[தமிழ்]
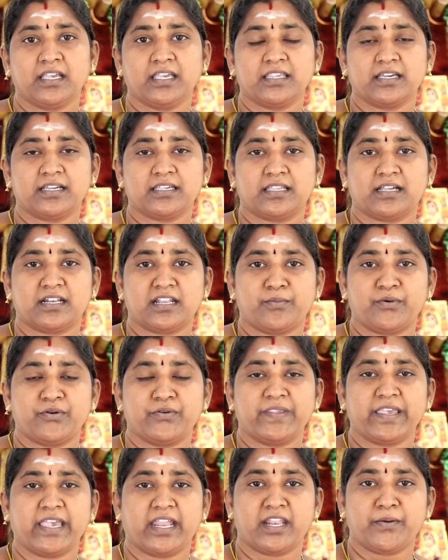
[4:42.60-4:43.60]
இதுக்கு தான் நம்ம
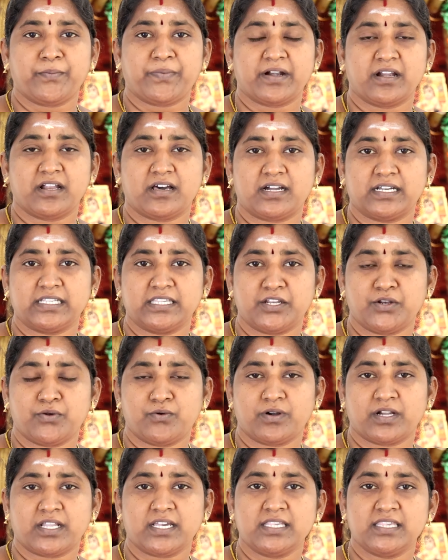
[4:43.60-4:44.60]
வந்து என்ன பண்ணலாம் இந்த
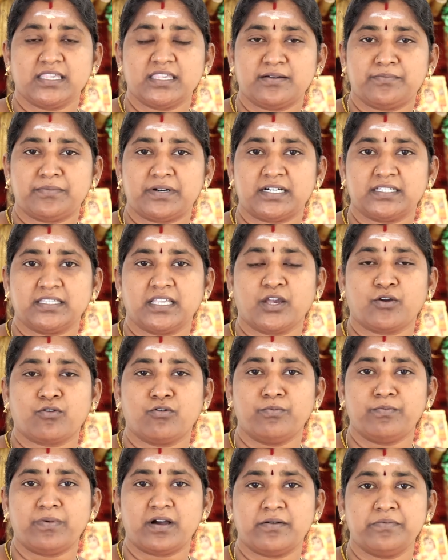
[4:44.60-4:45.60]
நோட்டை இந்த மாதிரி
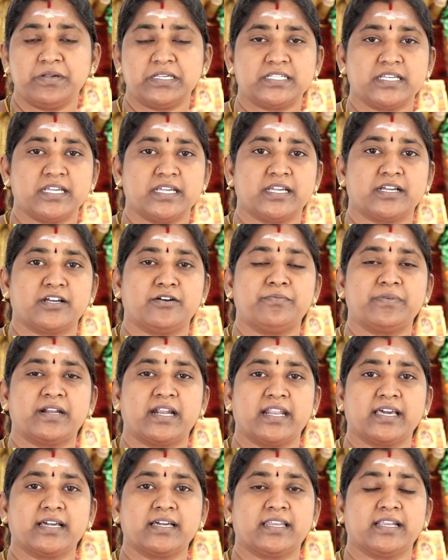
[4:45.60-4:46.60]
கும்பாபிஷேகம்
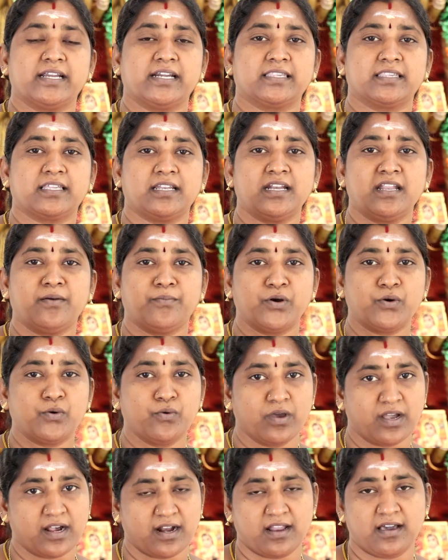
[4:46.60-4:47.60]
நடக்கிற இடத்துல நம்ம
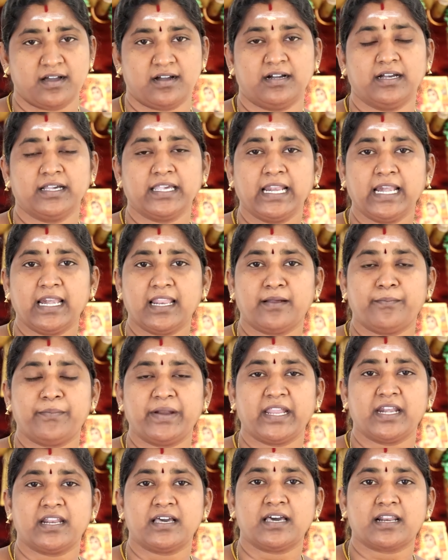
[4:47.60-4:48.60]
கொடுக்கலாம் இல்லை
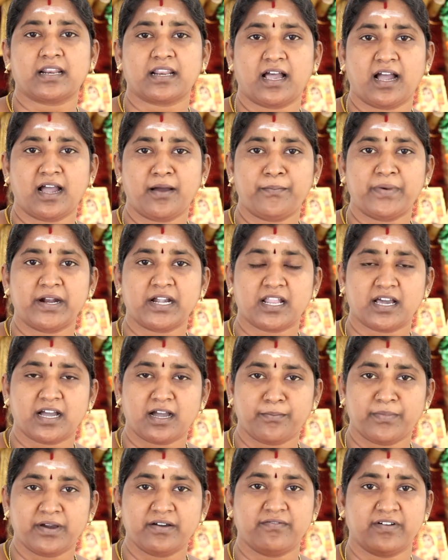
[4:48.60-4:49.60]
அப்படின்னா
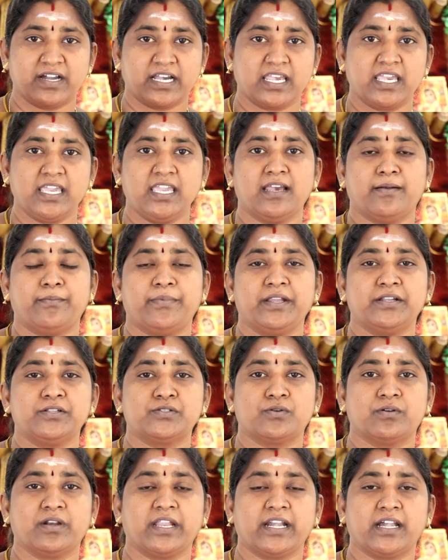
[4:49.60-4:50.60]
ராமநாம வங்கி அப்படின்னு
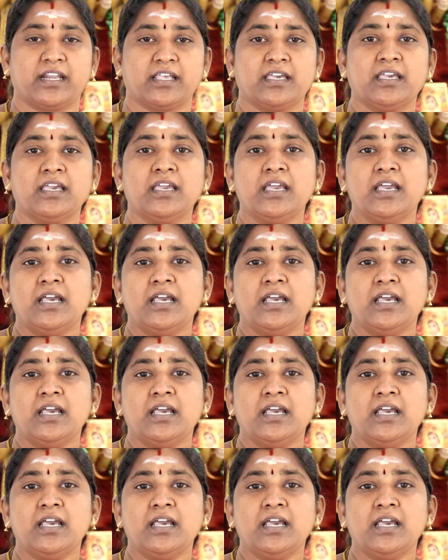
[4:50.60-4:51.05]
சொல்லிட்டு